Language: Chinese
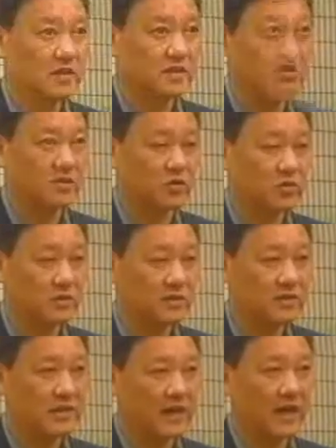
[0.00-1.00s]
这是我
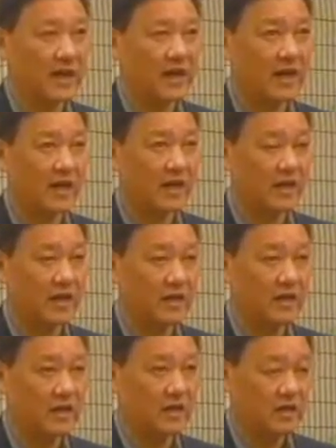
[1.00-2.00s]
们在
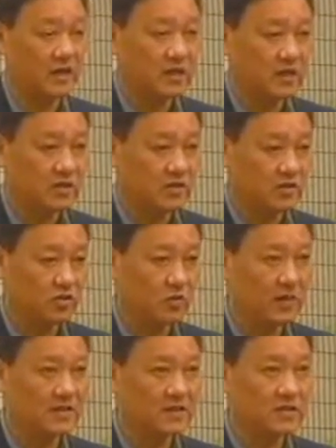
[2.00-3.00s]
九
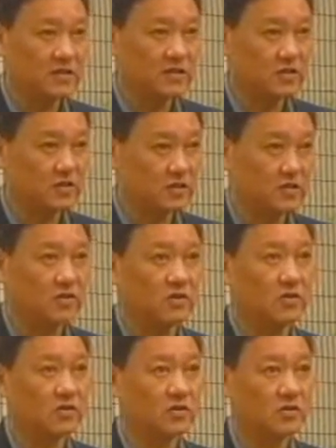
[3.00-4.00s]
八至九
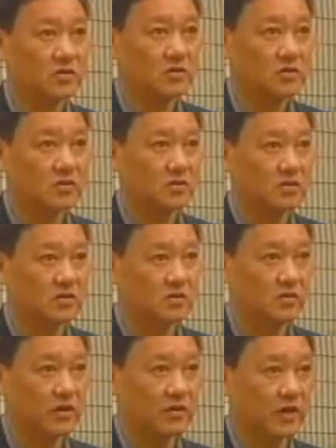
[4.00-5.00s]
九
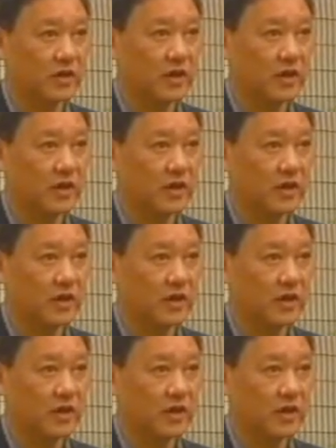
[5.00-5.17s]
全国